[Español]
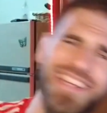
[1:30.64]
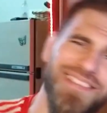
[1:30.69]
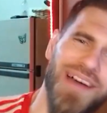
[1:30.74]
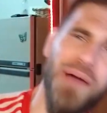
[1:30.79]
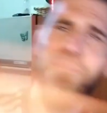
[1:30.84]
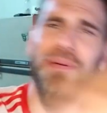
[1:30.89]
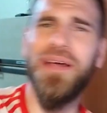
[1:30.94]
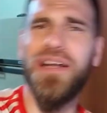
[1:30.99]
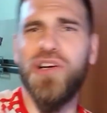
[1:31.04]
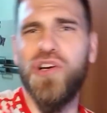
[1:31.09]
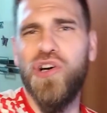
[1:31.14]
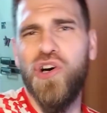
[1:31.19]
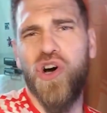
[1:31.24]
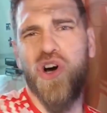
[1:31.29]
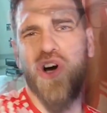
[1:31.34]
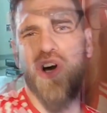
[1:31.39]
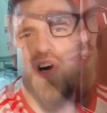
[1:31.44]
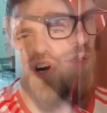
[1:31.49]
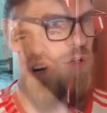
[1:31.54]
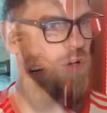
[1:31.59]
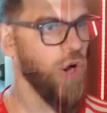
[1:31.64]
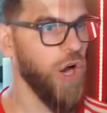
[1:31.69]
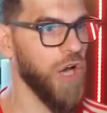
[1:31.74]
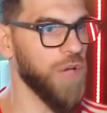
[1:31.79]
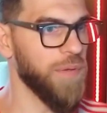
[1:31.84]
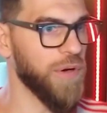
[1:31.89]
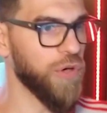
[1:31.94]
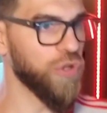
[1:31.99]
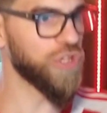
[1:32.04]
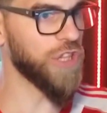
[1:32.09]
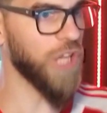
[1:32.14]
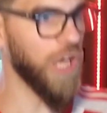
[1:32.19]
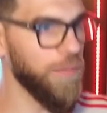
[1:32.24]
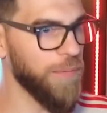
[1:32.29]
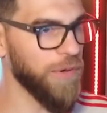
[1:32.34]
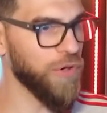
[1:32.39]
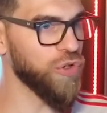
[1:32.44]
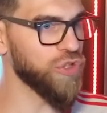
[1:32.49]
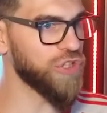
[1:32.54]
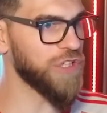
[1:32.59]
que va, perro! ¡Ay, me gusta,
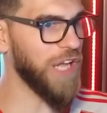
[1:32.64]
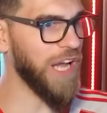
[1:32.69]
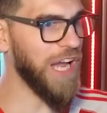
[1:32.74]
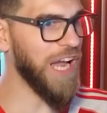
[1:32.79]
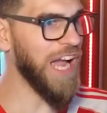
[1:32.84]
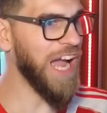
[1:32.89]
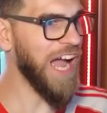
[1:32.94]
me gusta!